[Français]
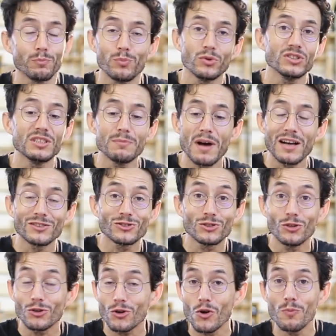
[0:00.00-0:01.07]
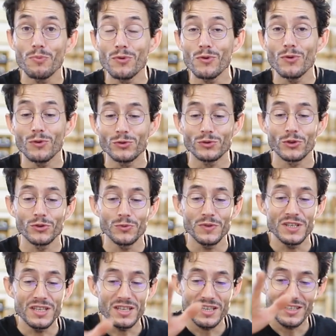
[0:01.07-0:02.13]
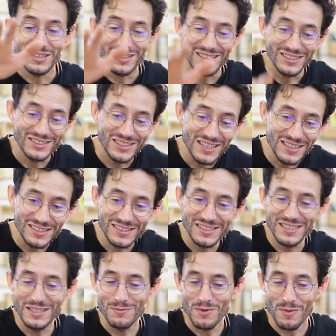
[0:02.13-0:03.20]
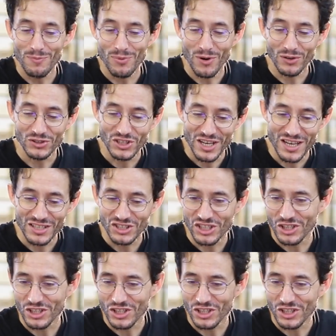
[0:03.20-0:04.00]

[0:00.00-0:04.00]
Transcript: peu d'images de copeaux aujourd'hui. J'ai ici mes planchettes,